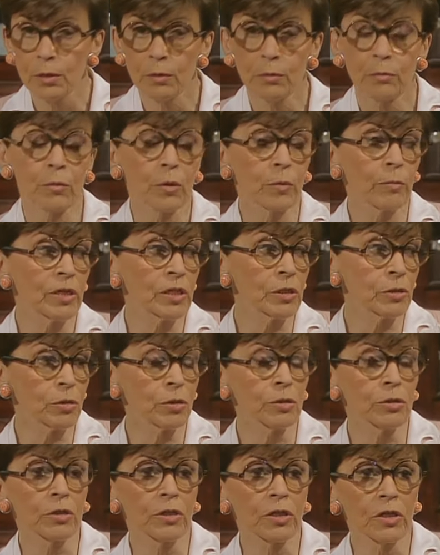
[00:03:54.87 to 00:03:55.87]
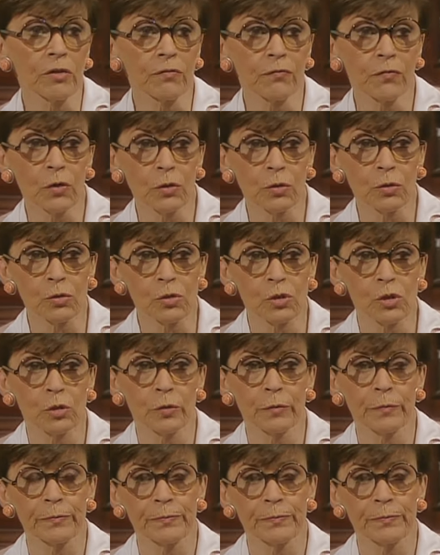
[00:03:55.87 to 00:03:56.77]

un momento di nervoso.